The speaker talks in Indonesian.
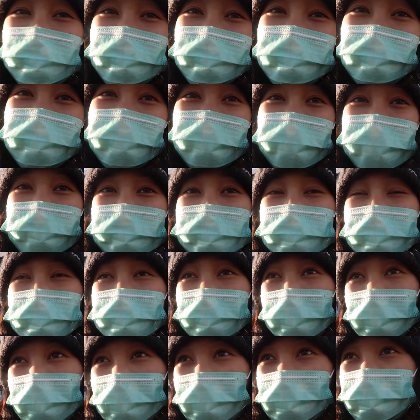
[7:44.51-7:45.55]
nah, udah nggak
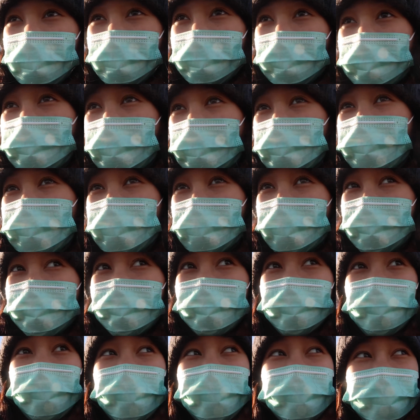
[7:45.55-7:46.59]
apa-apa ya kan daripada kita nggak
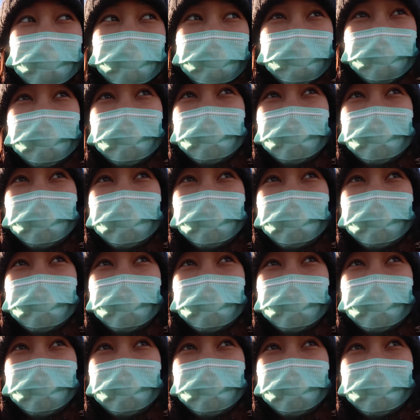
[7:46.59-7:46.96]
pulang kan